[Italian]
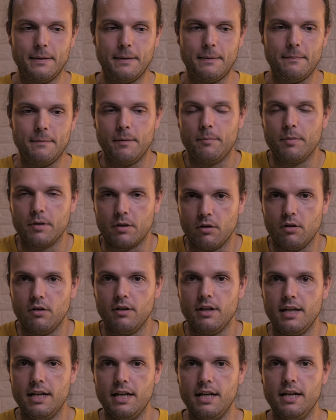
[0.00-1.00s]
ma però
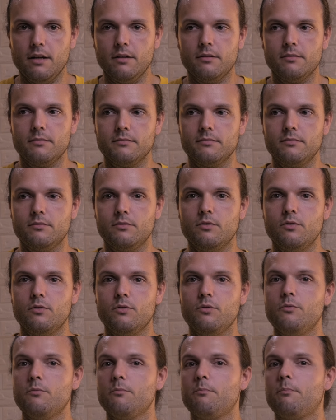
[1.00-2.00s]
è
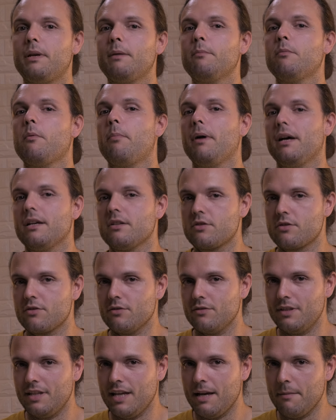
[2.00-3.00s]
un primo passo
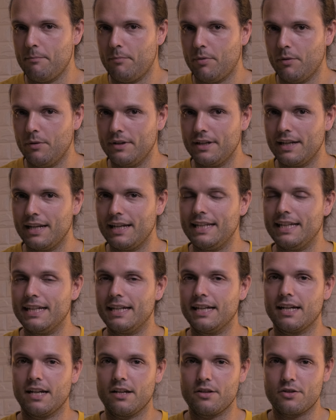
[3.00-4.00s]
di Apple
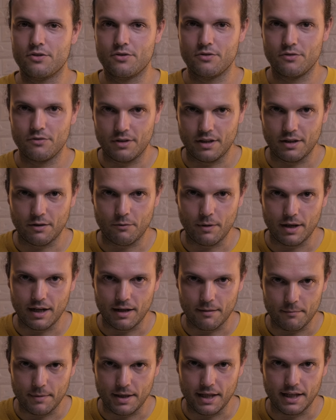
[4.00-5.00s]
nell'ingresso in
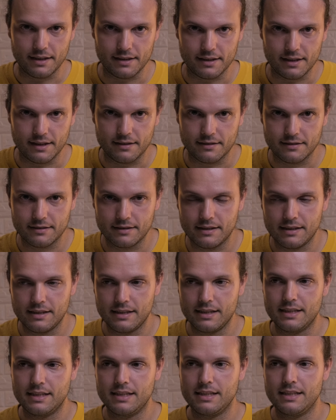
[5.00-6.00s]
quell'ambiente
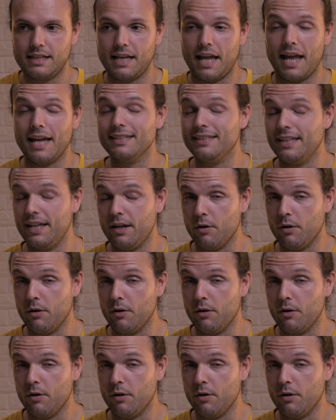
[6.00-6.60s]
ed è